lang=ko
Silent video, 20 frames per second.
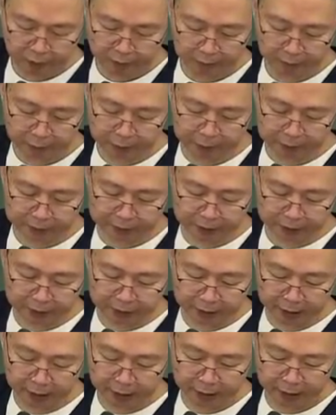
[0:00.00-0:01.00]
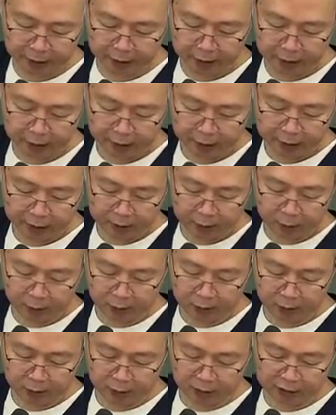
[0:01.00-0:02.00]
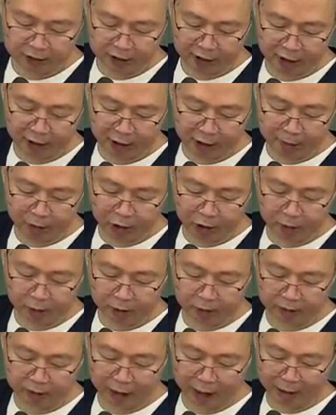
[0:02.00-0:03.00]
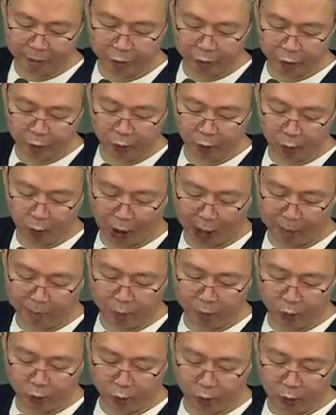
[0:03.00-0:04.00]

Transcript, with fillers: 법적성질. 독촉은 체납 처분, 그러니까 압류, 압류